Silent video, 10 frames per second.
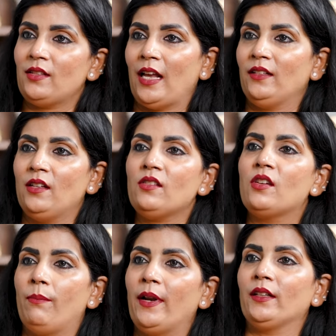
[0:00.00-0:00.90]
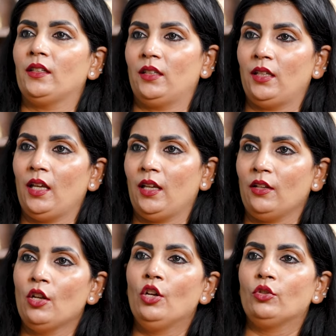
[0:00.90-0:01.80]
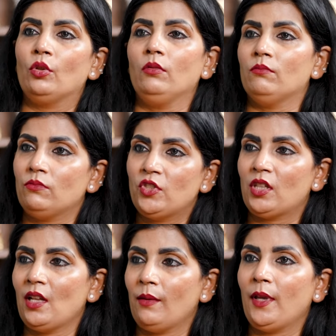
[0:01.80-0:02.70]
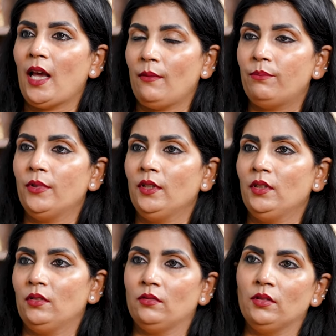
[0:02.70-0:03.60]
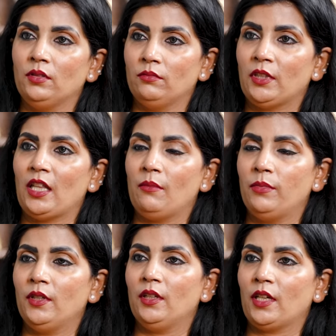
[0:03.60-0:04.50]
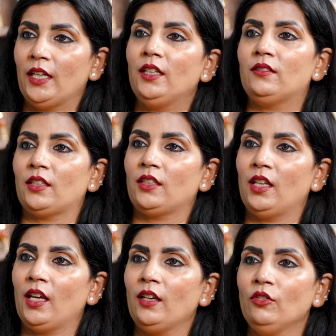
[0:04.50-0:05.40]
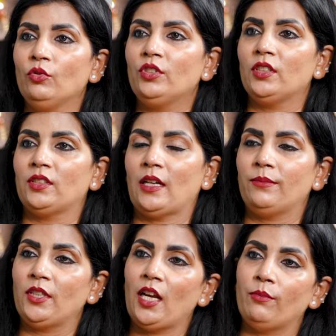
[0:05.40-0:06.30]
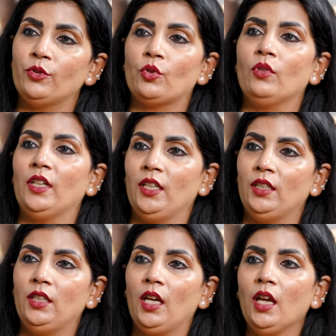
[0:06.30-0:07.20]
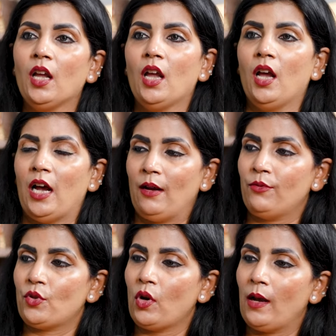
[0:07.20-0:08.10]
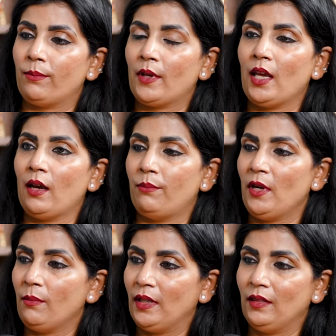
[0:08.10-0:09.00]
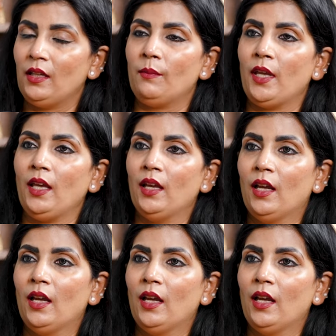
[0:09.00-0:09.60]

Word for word: साइजेस डिपेंड करते हैं। ठीक है। तो जितना भी आप मतलब खरीद सकते हैं, उस हिसाब से आप उसको खरीदिए। आप उसको आपके अपने मंदिर में